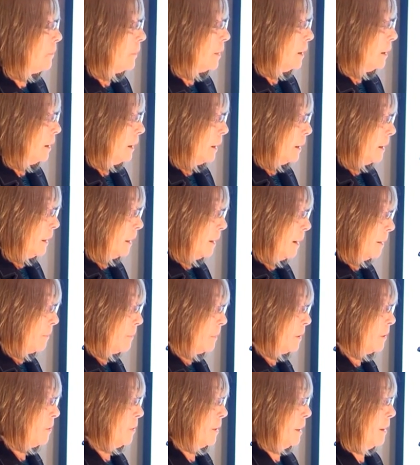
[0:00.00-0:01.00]
en el
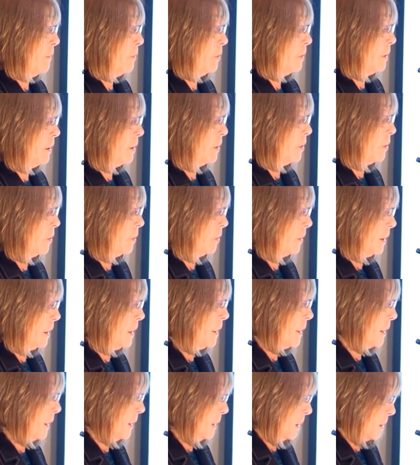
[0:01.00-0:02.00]
ámbito de la
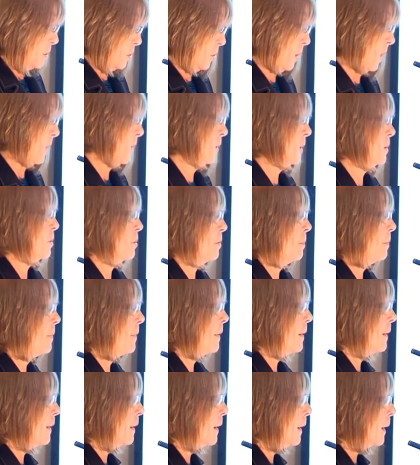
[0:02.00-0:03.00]
biotecnología, que yo, al que yo me voy a
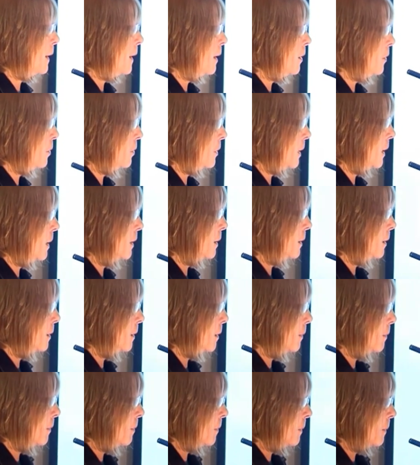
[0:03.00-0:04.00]
dedicar ahora,
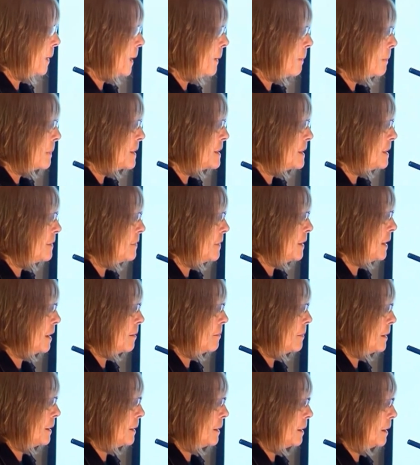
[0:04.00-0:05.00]

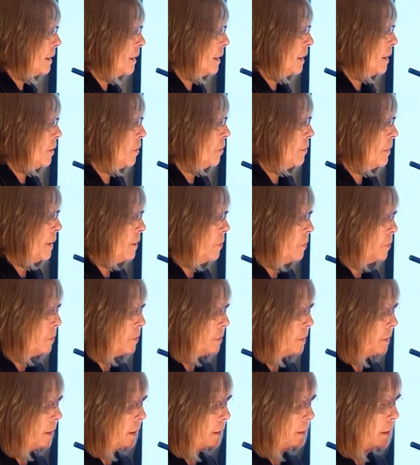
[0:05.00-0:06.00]
específicamente los virus
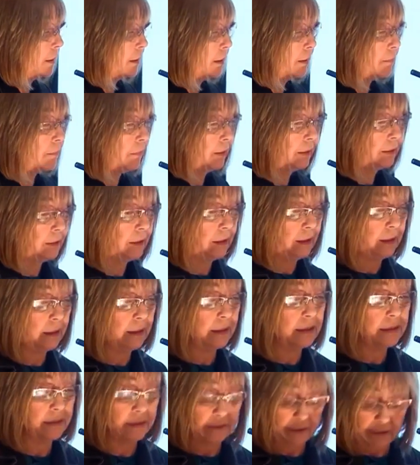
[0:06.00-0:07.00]
que atacan
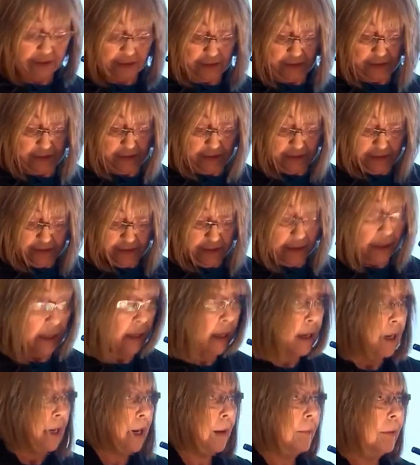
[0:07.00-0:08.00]
bacterias.
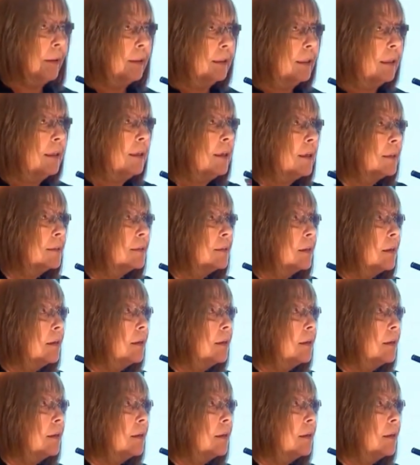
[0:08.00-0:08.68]
Las bacterias en